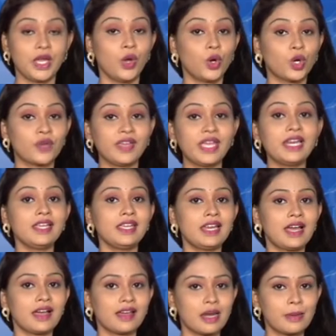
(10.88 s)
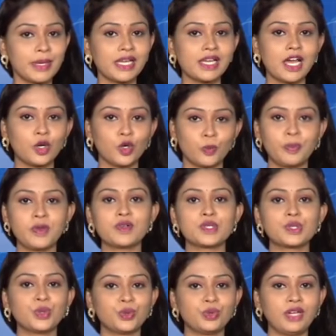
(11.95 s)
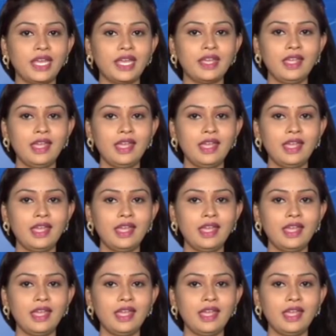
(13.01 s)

ఒకవేళ ఇలా క్రమంగా నొప్పి వస్తూ ఉంటే